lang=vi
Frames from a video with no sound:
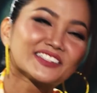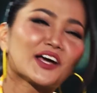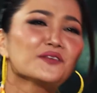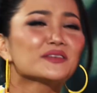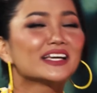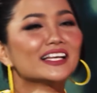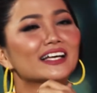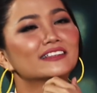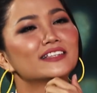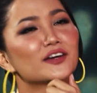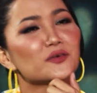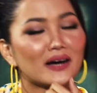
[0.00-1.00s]
tại em nghĩ là
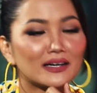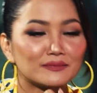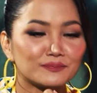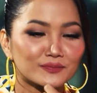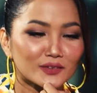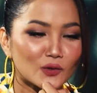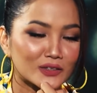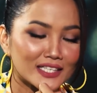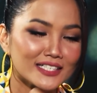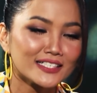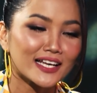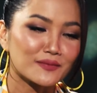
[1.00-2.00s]
nếu mà cuộc
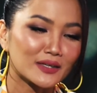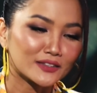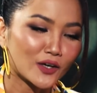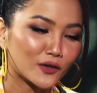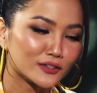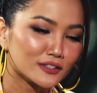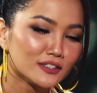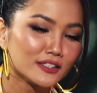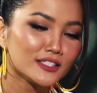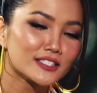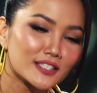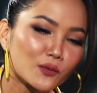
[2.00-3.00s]
thi này mà chọn những người
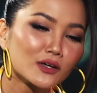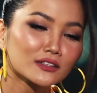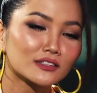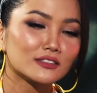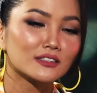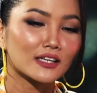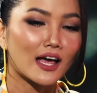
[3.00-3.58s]
đi sâu á thường